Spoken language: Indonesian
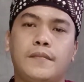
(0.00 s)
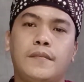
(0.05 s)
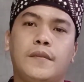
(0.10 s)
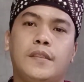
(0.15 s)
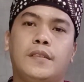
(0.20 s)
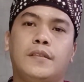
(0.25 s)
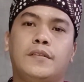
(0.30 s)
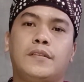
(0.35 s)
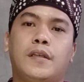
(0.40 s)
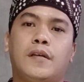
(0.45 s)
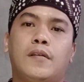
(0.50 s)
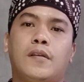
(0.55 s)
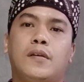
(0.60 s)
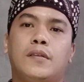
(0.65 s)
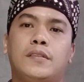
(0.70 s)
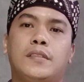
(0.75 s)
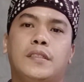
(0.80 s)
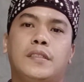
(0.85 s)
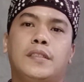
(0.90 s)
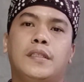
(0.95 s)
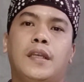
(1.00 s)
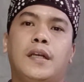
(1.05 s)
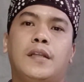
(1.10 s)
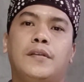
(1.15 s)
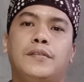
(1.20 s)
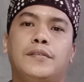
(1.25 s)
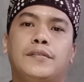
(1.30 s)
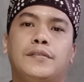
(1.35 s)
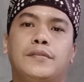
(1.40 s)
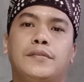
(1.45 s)
insya Allah jadi halus
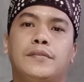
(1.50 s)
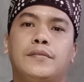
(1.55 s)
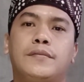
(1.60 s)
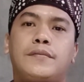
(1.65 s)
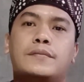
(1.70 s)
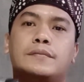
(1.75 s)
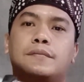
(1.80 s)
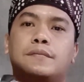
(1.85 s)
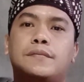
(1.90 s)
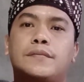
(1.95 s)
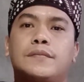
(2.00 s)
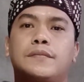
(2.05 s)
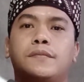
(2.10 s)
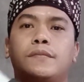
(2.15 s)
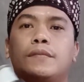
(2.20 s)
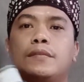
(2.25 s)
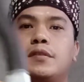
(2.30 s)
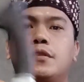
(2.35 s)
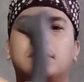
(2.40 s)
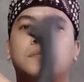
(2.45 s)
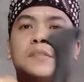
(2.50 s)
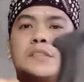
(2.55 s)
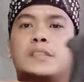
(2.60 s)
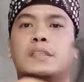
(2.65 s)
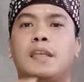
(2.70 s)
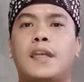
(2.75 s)
demikian